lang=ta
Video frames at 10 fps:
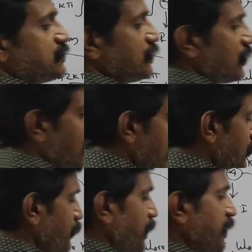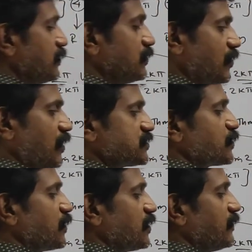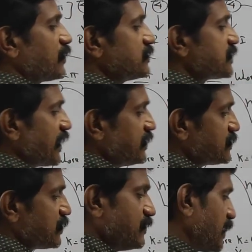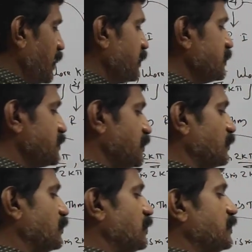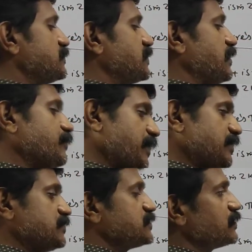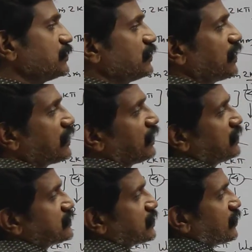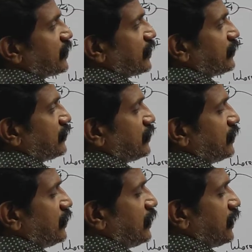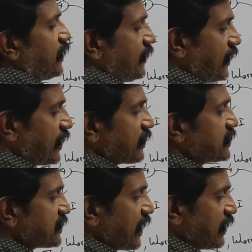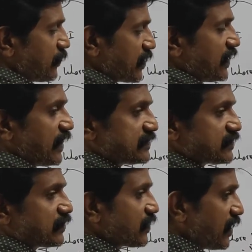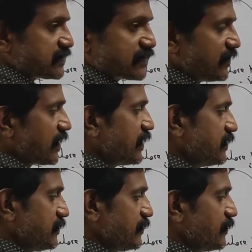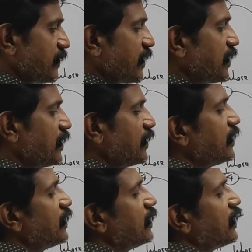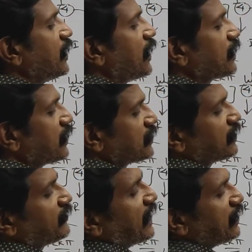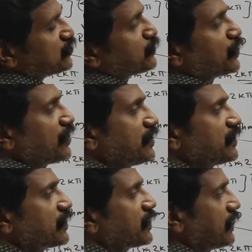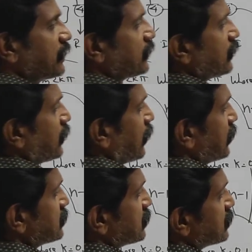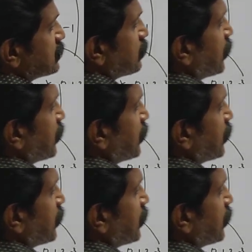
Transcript: ஜீரோவுக்கும் பைக்கும் காசுக்கு மட்டும்தான் வரும் சைன் ஜீரோ வராது ஜீரோ சைன் பையும் ஜீரோ அதனால் ஜீரோ ஆகிடும் இந்த இடத்துல சைனுக்கு மட்டும் தான் ஆன்சர் வரும் காசுக்கு வராது அதனால தான் நான் வேல்யூஸ் மட்டும் எழுதியிருக்கிறேன் ஆன்சர் இஸ்